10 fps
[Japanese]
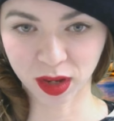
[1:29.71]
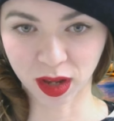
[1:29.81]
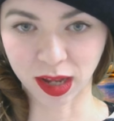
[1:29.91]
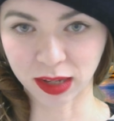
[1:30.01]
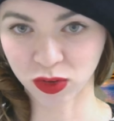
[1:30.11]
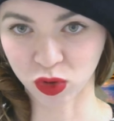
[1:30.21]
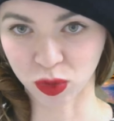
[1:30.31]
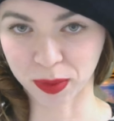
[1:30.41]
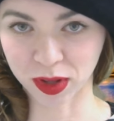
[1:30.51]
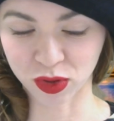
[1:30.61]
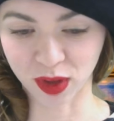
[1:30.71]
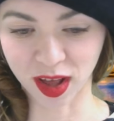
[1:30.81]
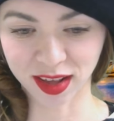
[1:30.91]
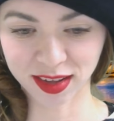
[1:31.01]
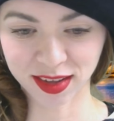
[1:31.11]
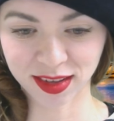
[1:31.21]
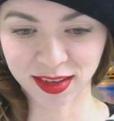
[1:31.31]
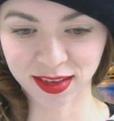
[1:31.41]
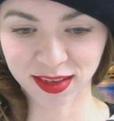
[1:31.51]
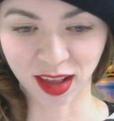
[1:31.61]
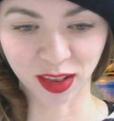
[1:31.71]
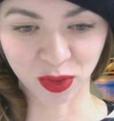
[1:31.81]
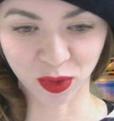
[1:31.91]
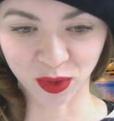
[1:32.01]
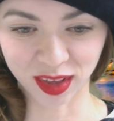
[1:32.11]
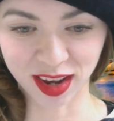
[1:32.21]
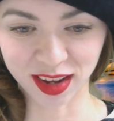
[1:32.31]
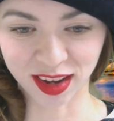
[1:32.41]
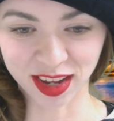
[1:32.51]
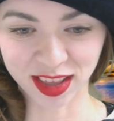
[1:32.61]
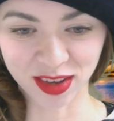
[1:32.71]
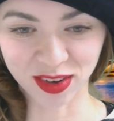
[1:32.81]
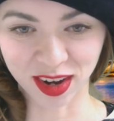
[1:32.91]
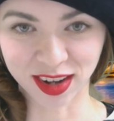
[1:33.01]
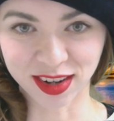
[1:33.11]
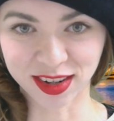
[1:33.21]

はいちょっとまずはチャット誰か入ってるかな